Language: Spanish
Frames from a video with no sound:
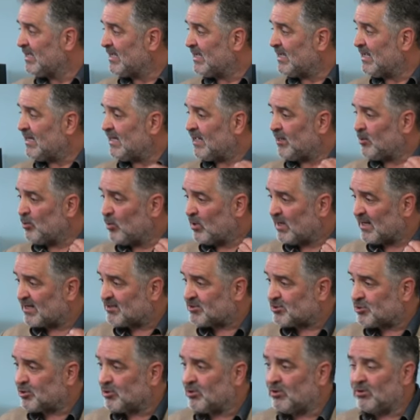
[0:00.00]
que la
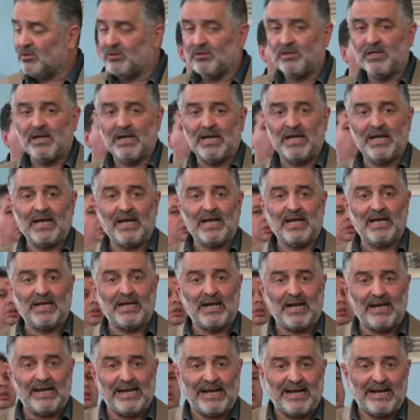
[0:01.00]
educación
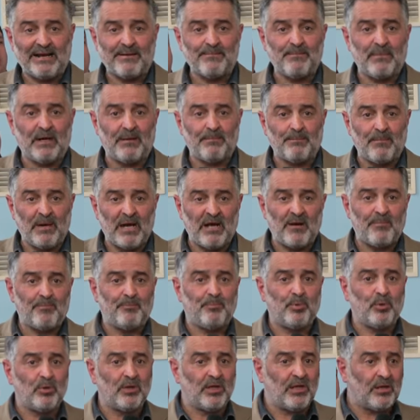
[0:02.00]
era el arma más
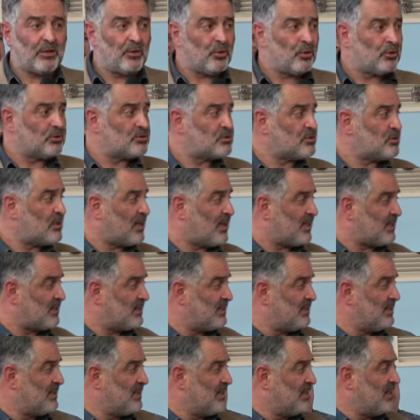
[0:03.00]
poderosa